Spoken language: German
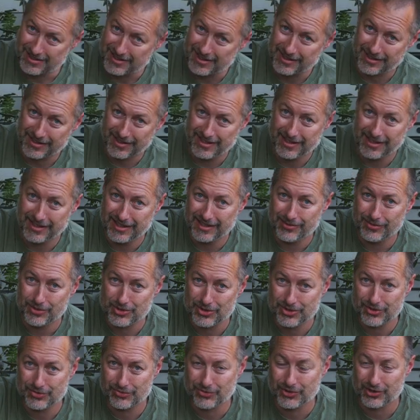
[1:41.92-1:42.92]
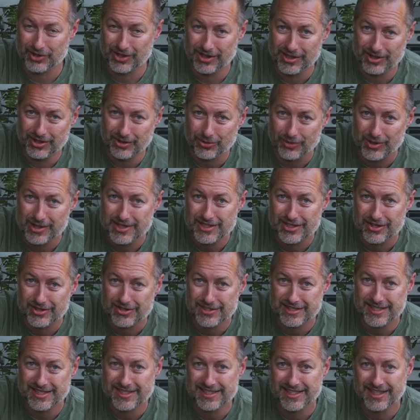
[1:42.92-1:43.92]
sind die, die was von den
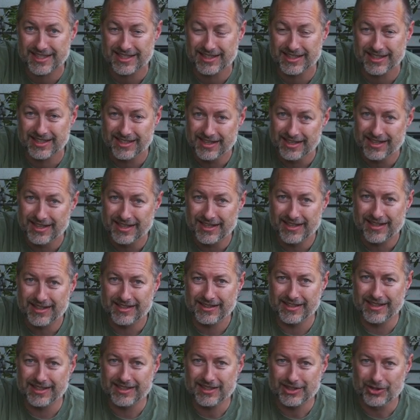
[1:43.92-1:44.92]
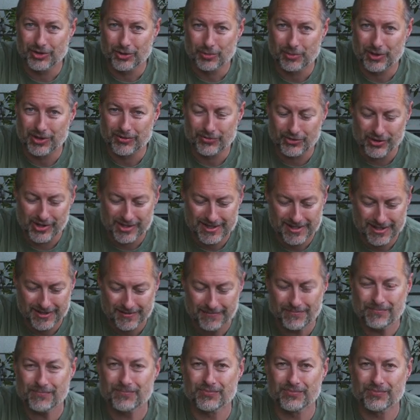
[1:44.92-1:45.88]
Ortsansässigen nicht genommen worden sind.